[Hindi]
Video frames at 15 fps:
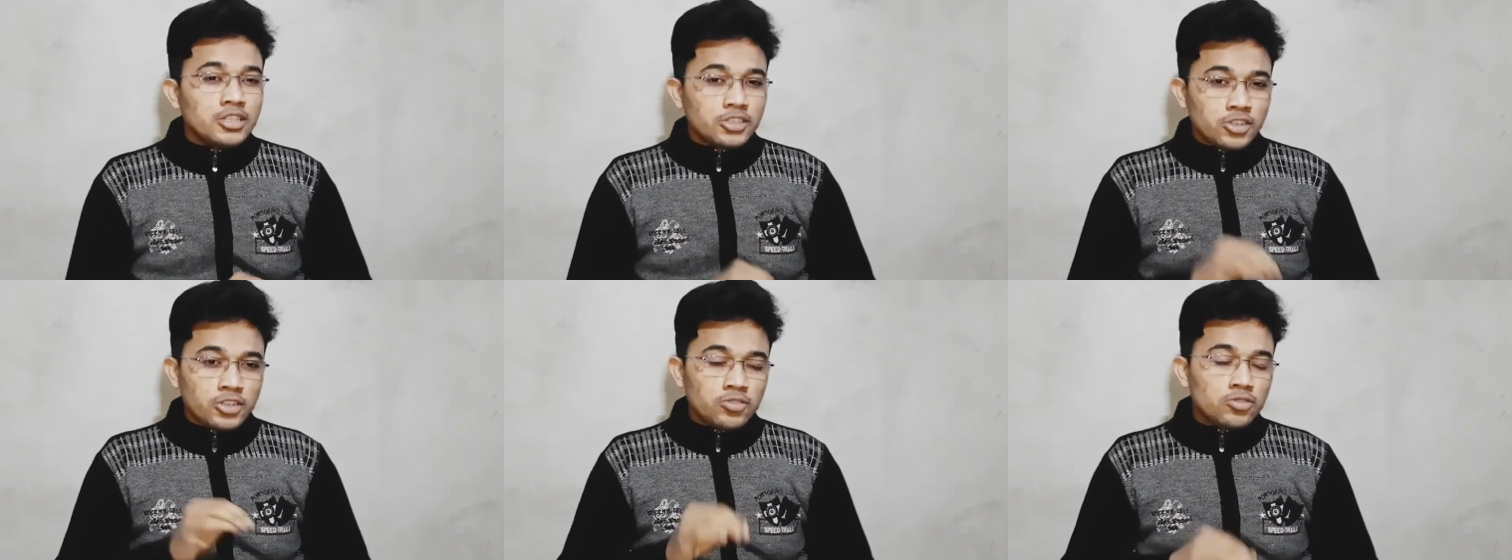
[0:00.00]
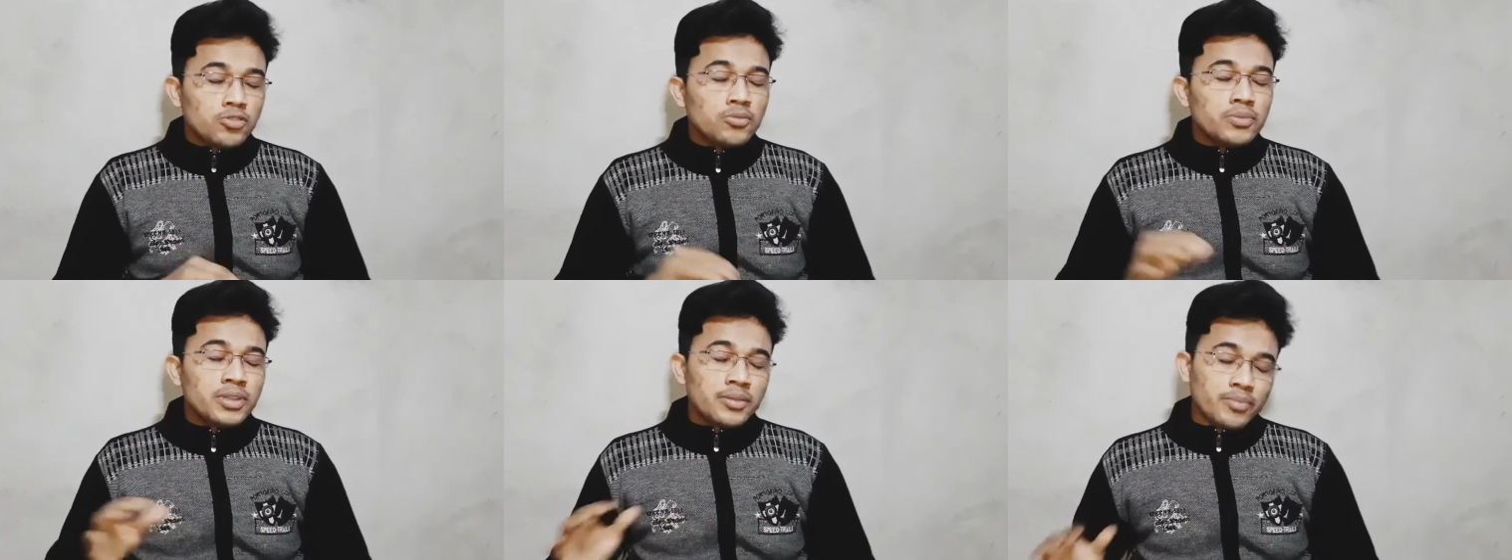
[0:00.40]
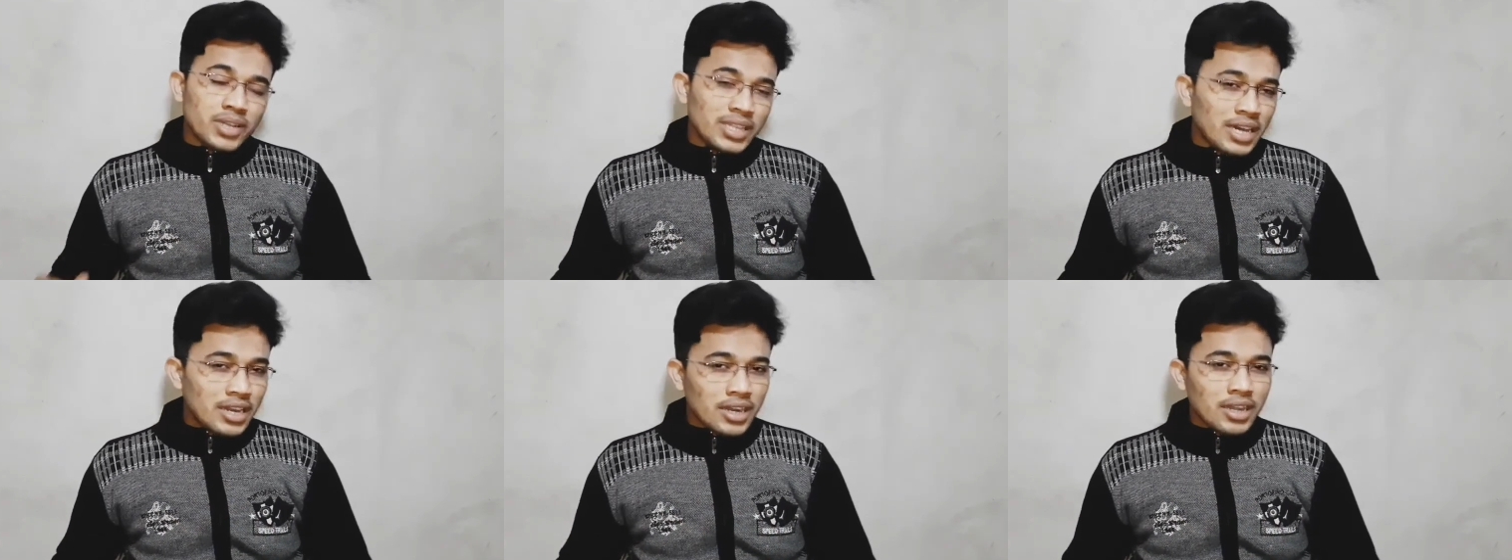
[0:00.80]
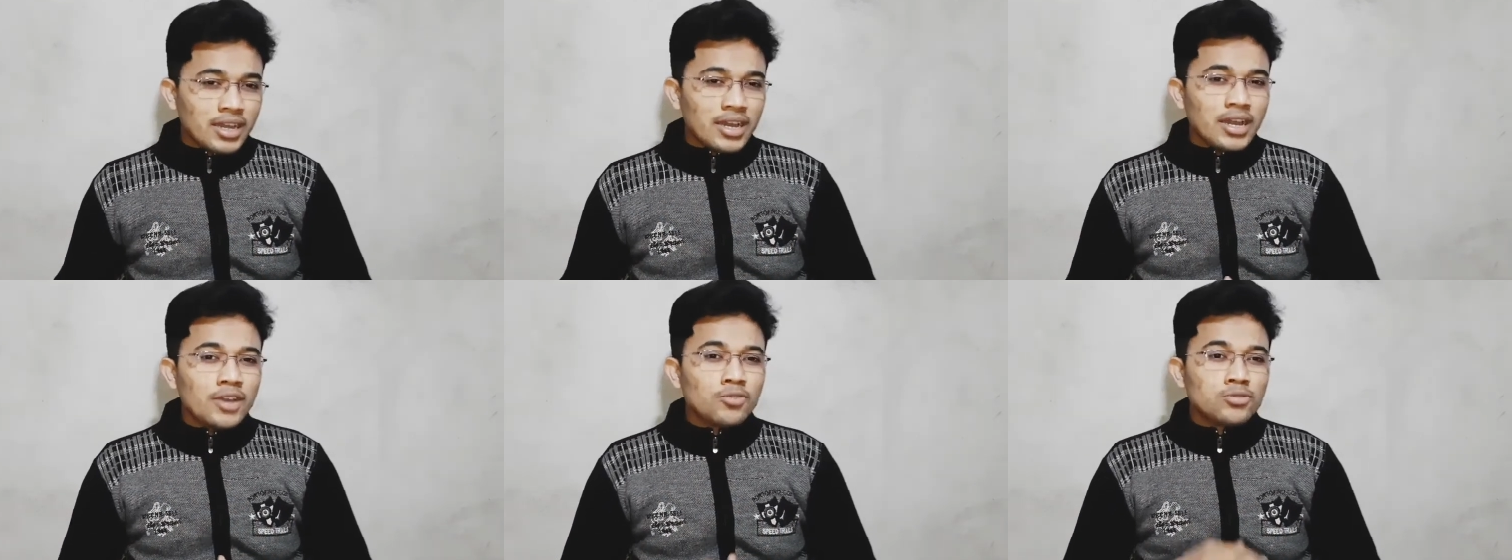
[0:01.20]
जो यूट्यूब ने बना
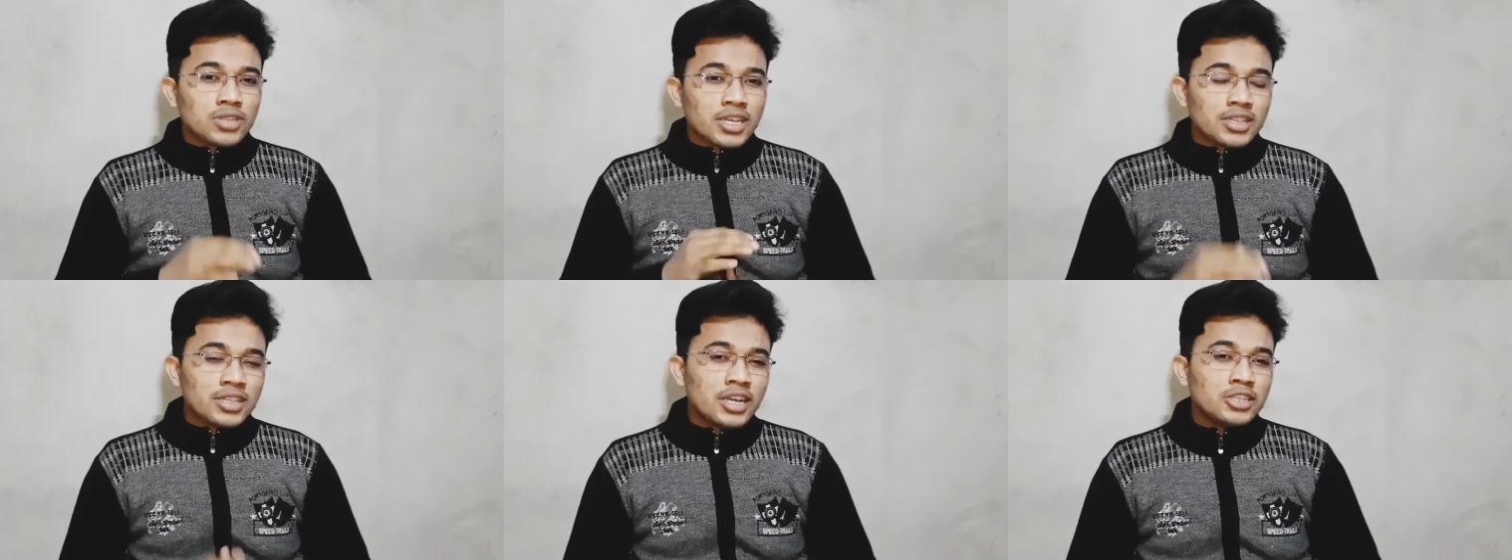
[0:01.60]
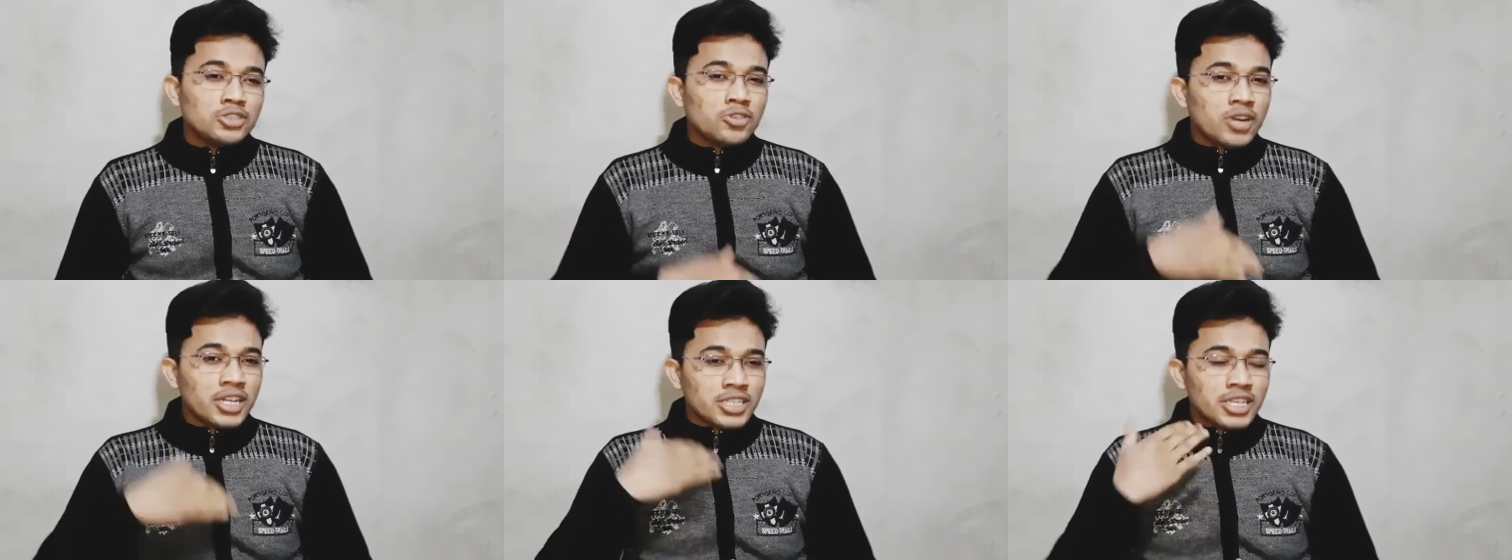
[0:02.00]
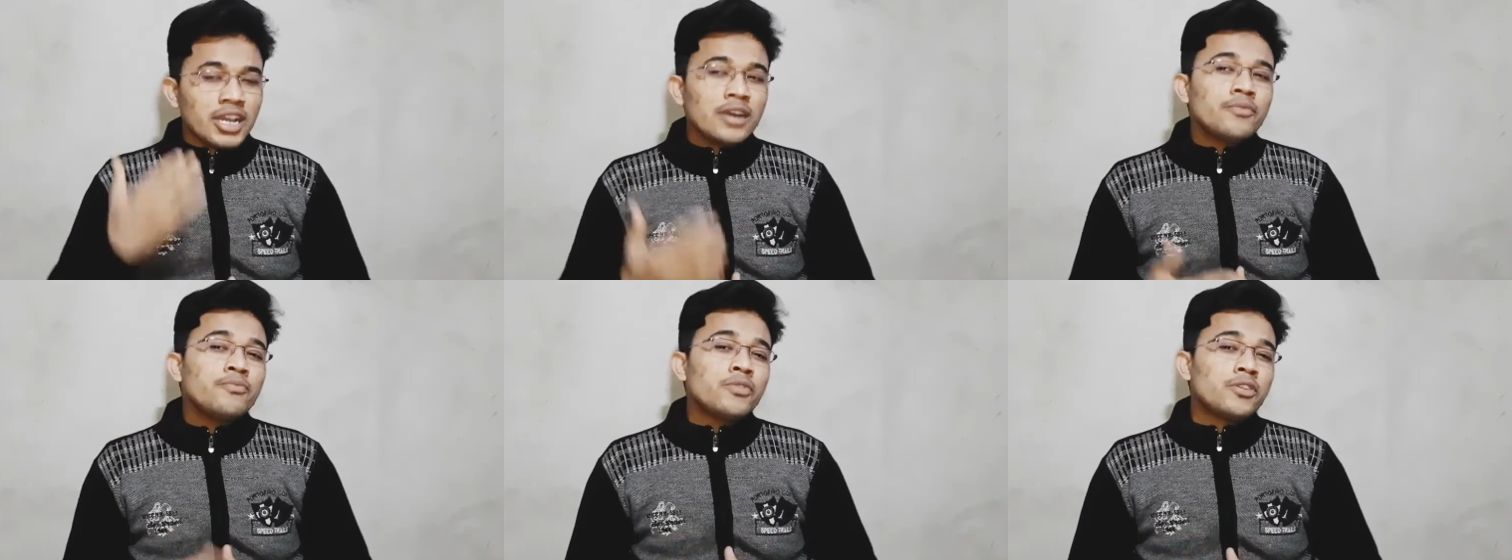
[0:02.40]
रखा है उसके तहत जो अच्छा